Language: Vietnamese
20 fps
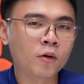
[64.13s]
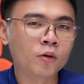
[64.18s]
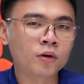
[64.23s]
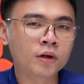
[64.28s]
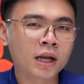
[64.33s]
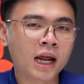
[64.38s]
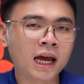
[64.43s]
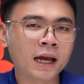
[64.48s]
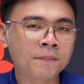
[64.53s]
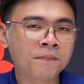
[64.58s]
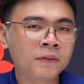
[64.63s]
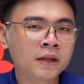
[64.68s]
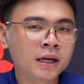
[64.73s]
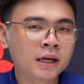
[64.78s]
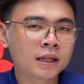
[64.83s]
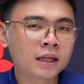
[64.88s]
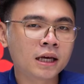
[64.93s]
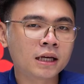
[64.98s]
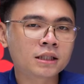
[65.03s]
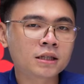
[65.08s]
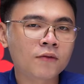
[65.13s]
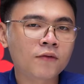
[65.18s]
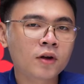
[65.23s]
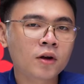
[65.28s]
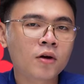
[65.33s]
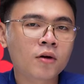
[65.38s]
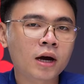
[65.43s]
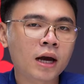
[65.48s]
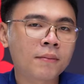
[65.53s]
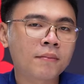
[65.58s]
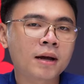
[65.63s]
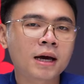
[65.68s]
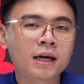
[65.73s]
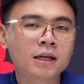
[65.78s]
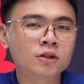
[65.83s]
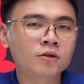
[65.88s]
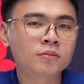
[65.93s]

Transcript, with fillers: bộ như này. Thì ở trong video ngày hôm nay